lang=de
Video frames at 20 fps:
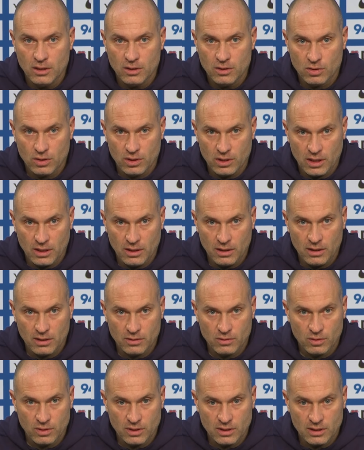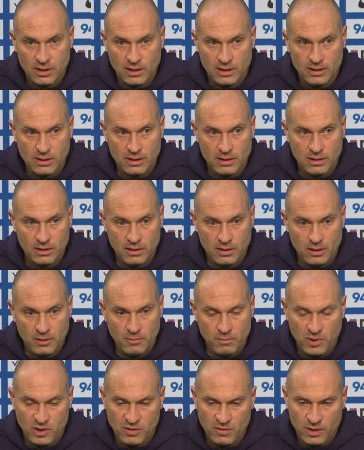sondern dass uns das,
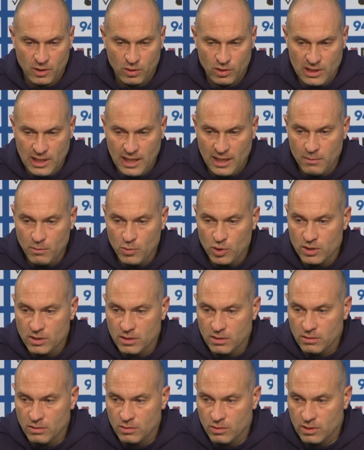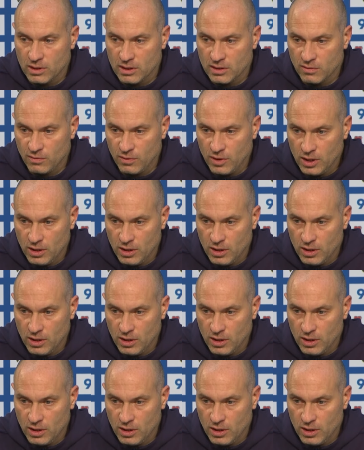ähm, dass wir daraus lernen müssen und dass